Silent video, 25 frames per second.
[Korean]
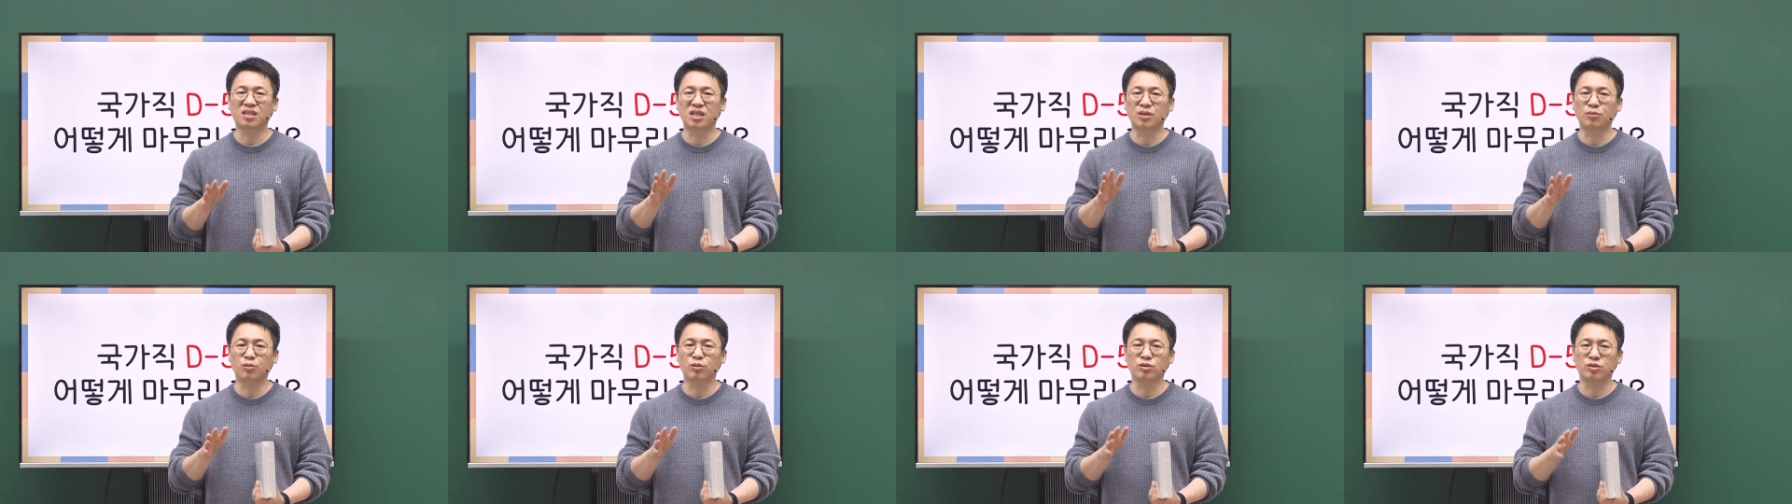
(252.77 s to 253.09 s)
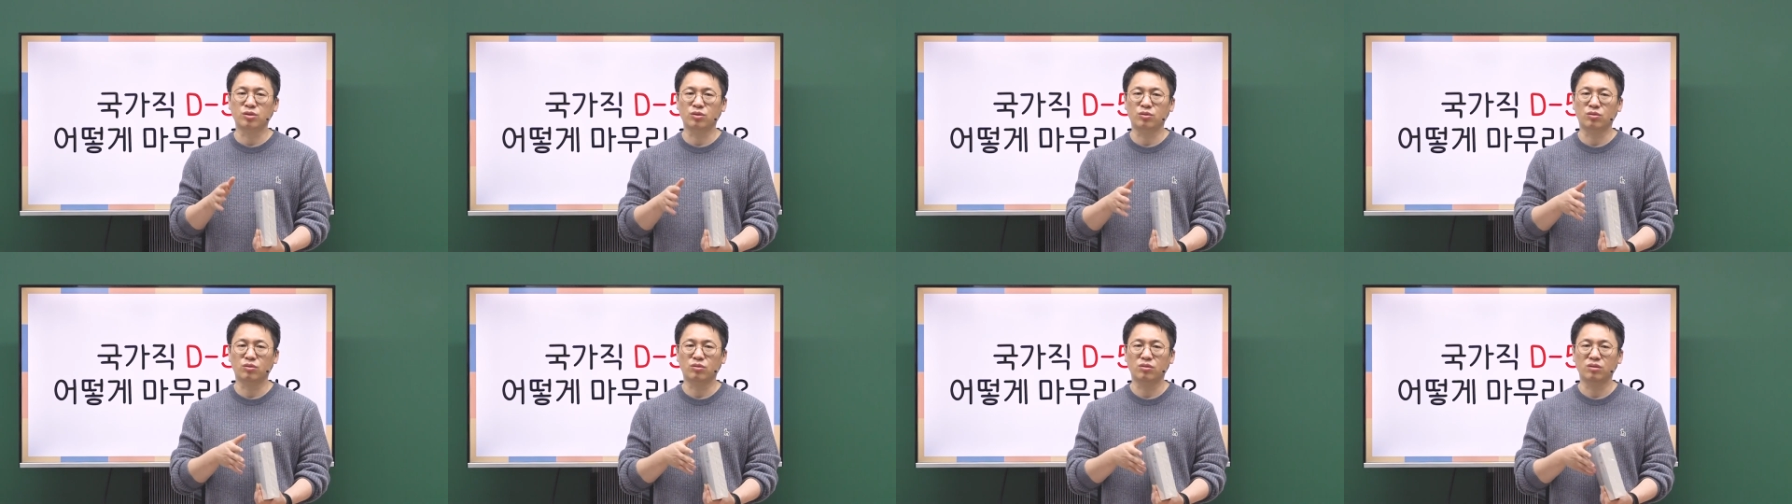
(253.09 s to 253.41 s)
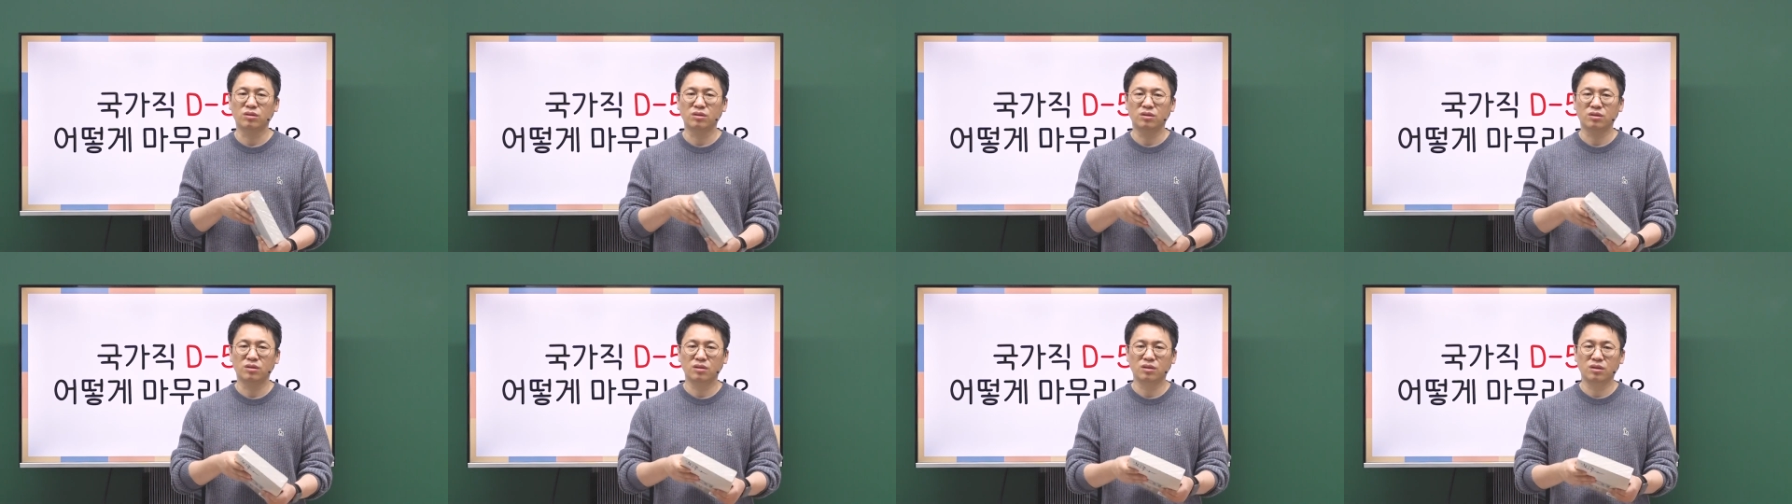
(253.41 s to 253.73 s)
기본서로,
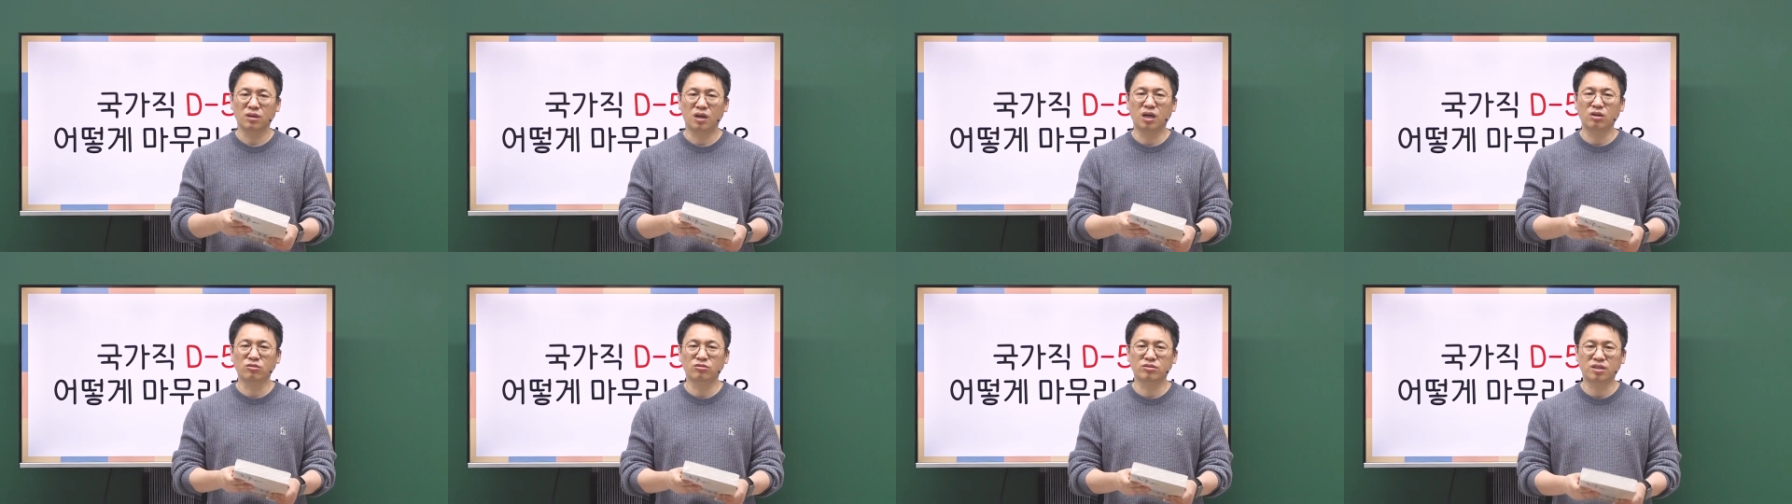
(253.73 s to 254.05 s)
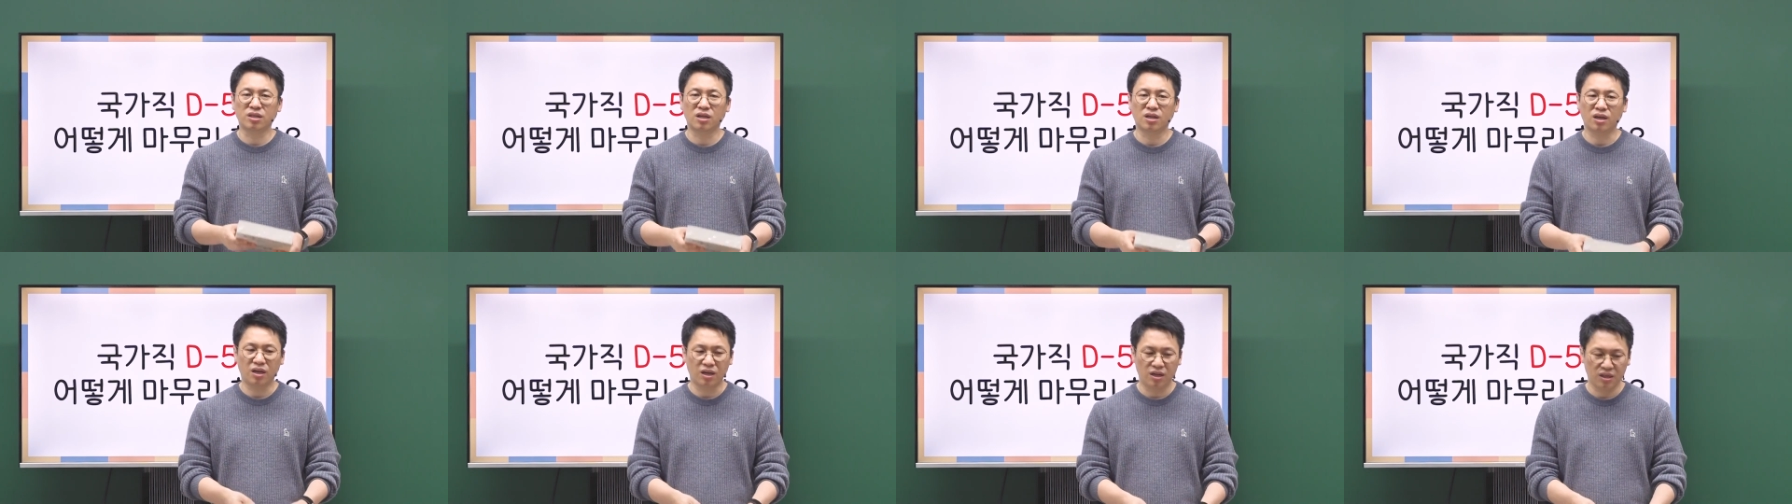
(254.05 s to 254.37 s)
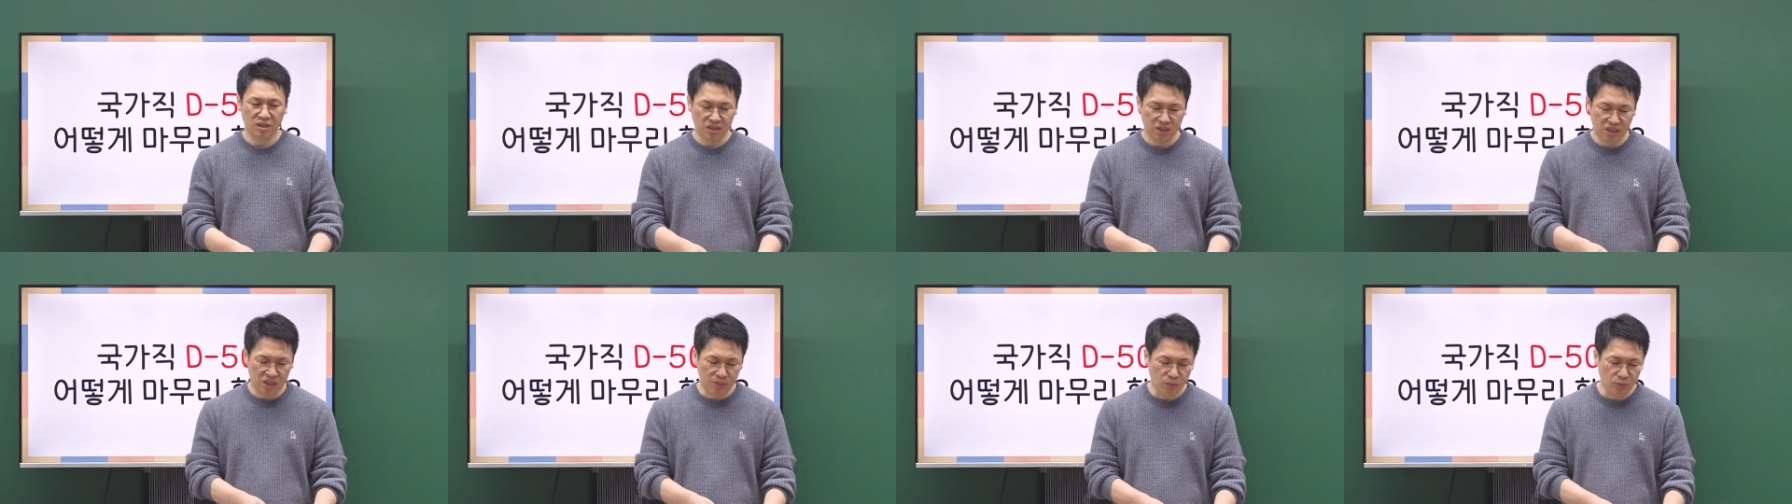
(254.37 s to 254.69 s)
한국사
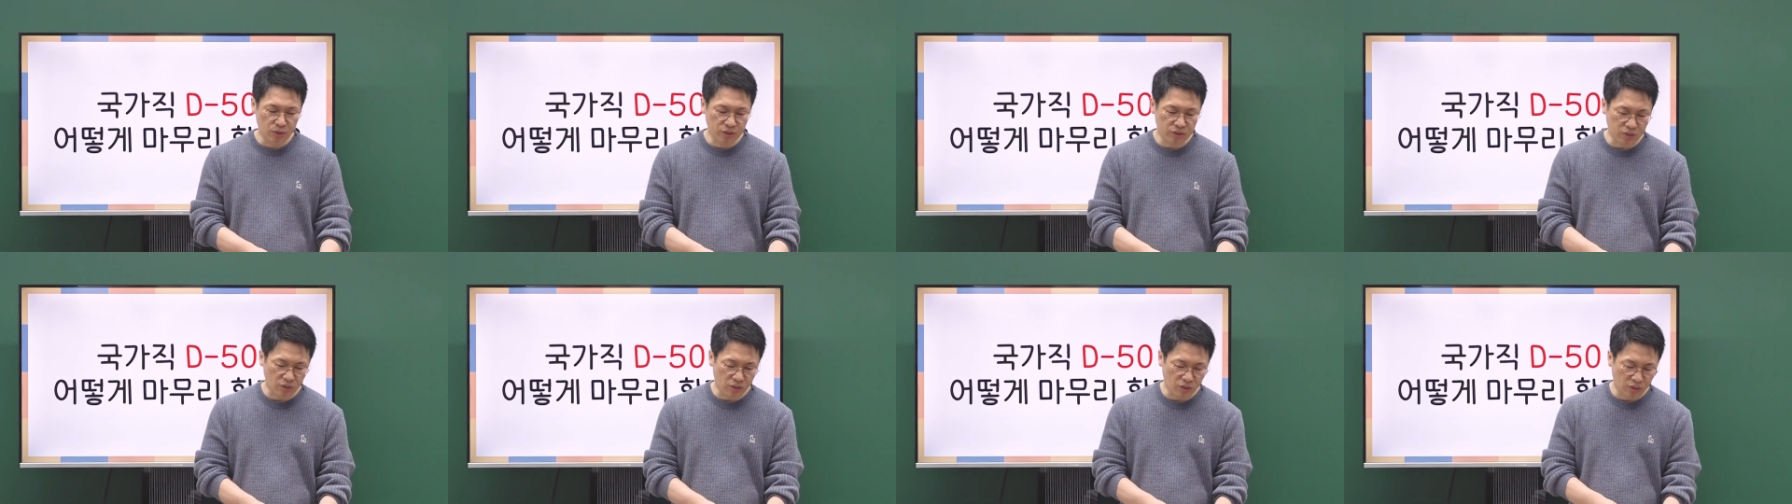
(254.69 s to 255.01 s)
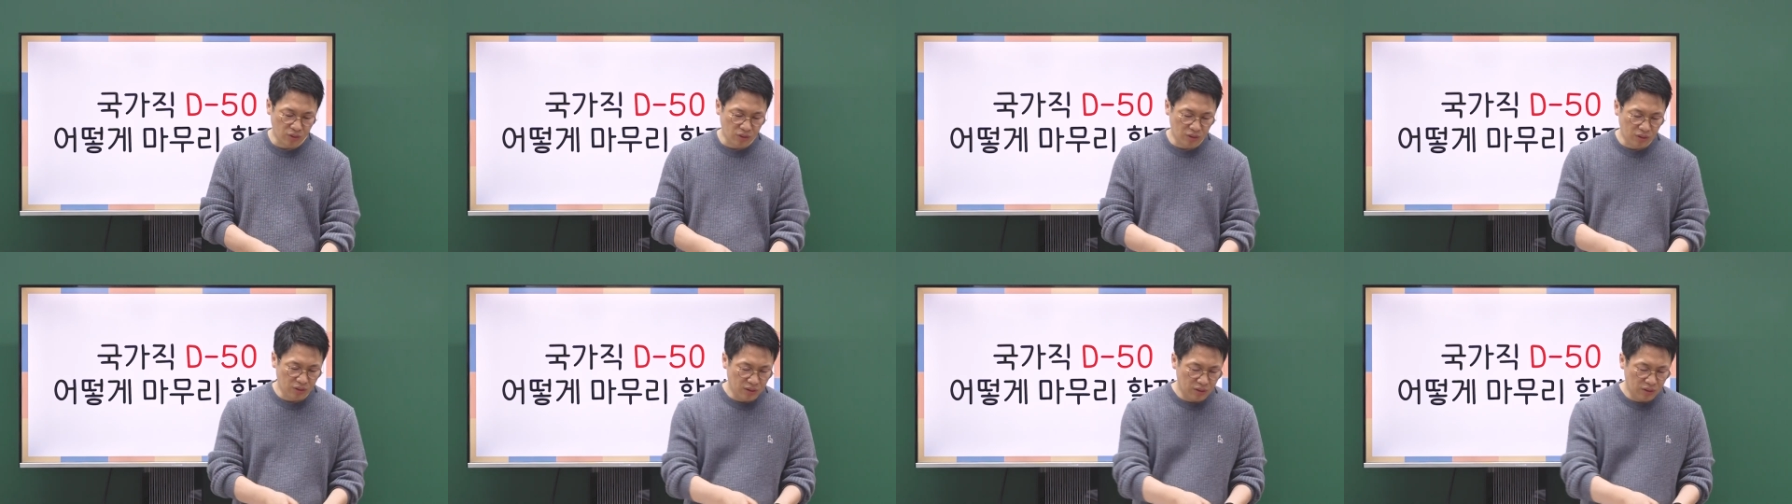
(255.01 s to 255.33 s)
기본서,